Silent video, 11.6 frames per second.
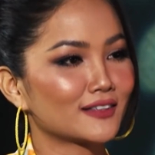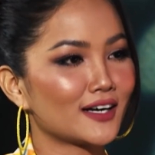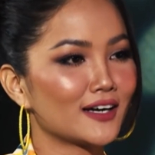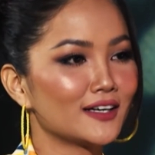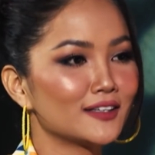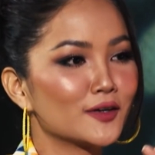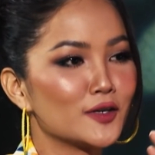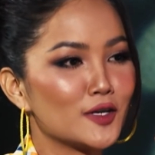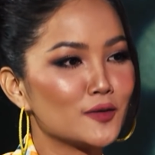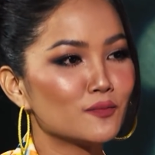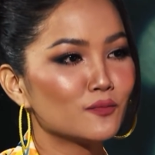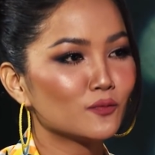cái thời
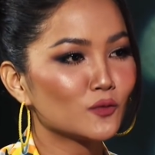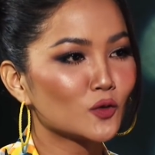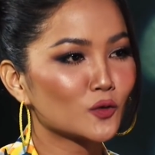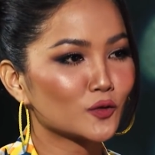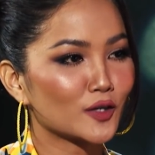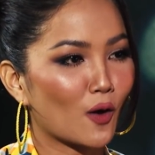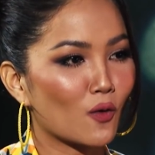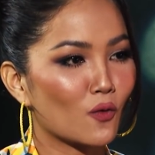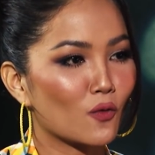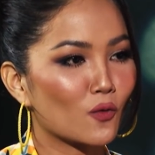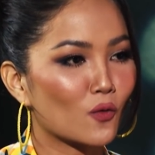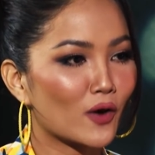điểm lúc
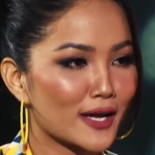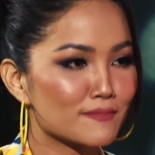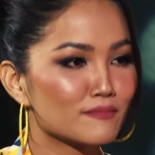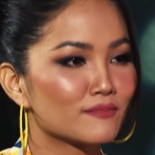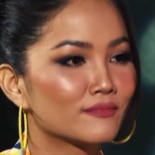đầu của em